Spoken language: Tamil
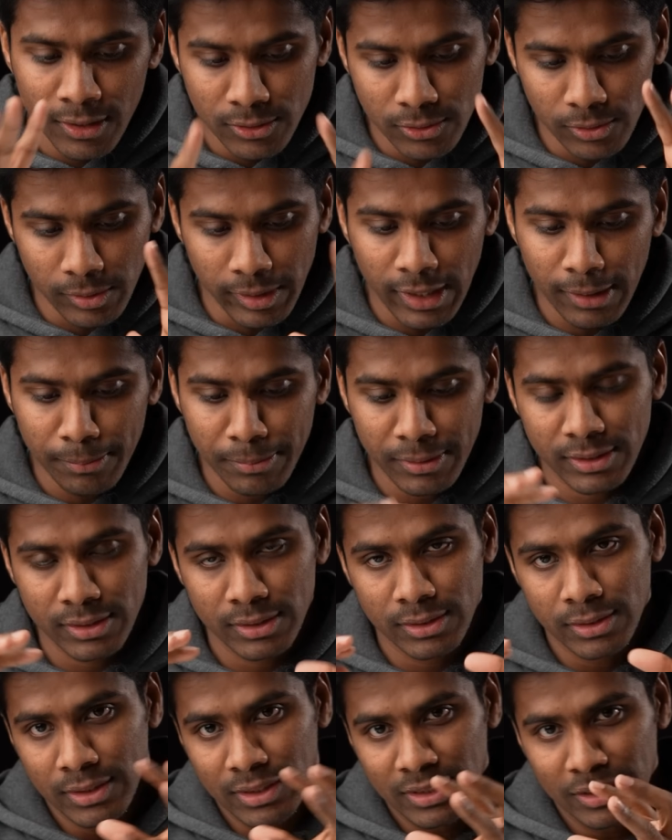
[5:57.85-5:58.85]
ஸோ ஏகப்பட்ட
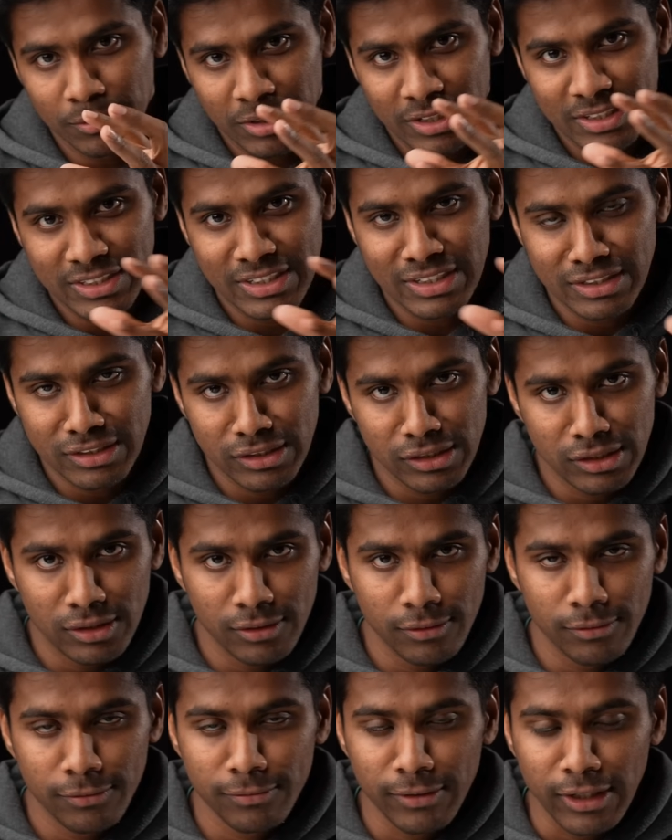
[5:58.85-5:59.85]
இந்த மாதிரி சின்ன சின்ன
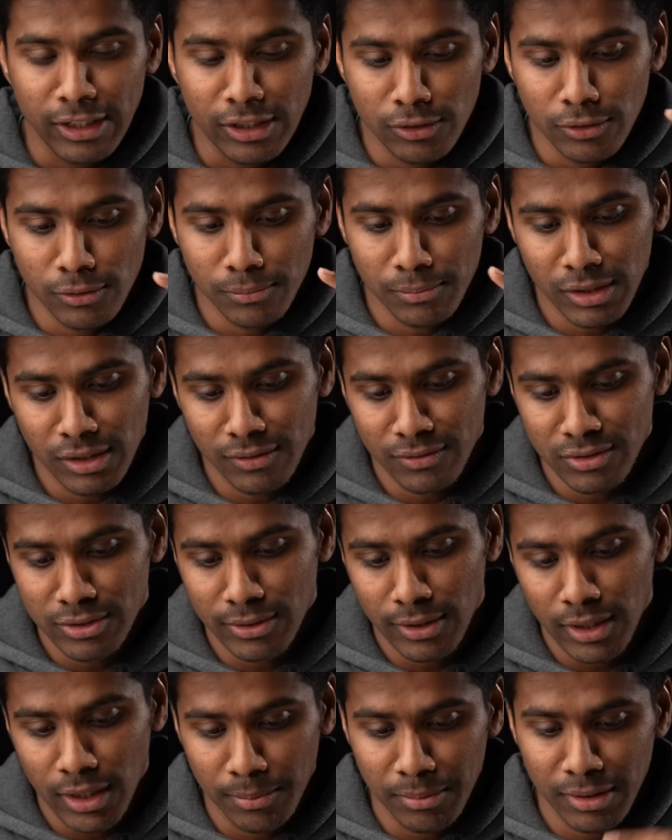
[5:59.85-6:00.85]
ஃபைன் டியூன் பண்ண
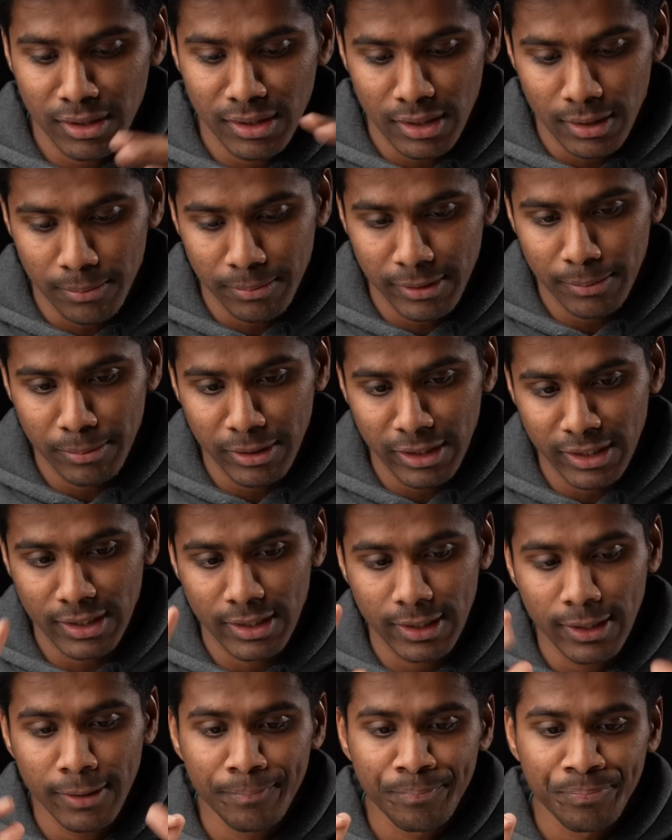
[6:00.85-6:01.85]
விஷயம் எல்லாமே இதில் அப்டேட்
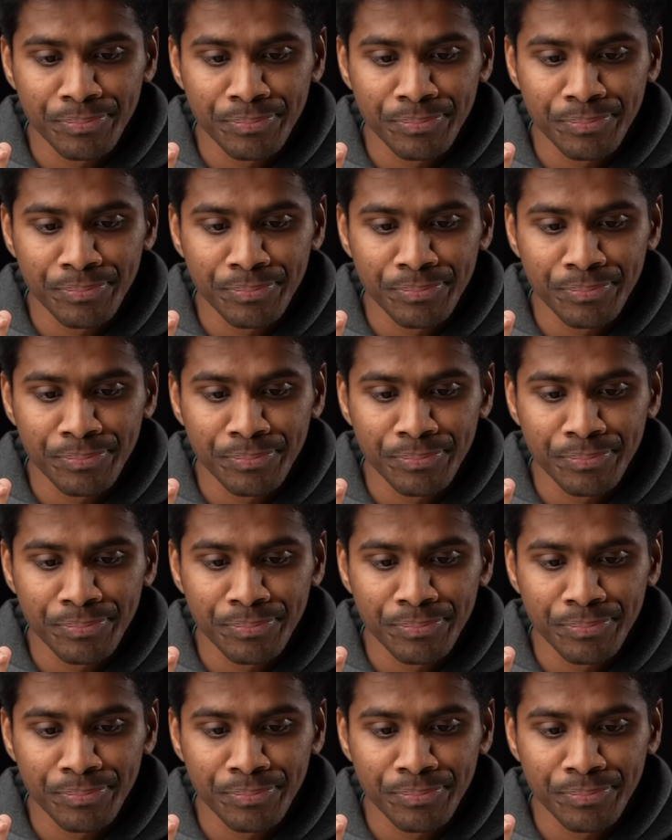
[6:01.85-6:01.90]
பண்ணியிருக்காங்க